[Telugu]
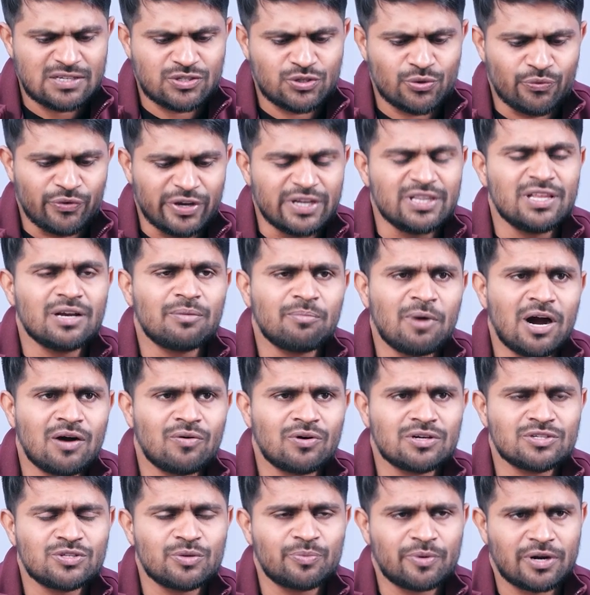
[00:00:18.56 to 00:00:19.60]
సో వేదిక
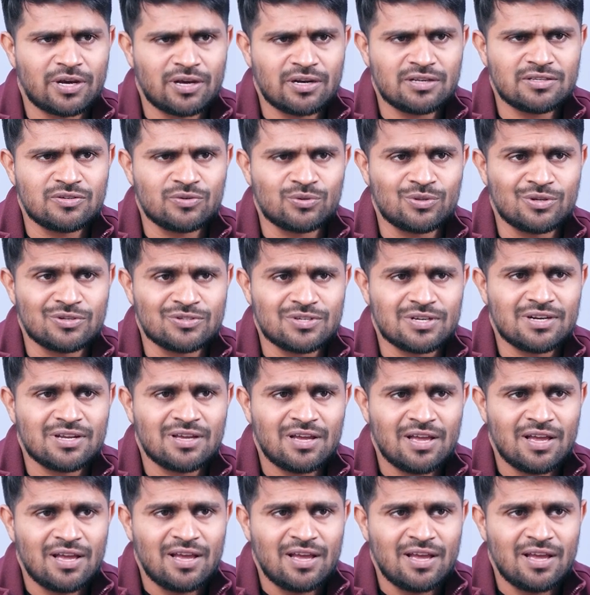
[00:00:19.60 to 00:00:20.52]
మహావాస్తు ప్రకారం చూద్దాం సార్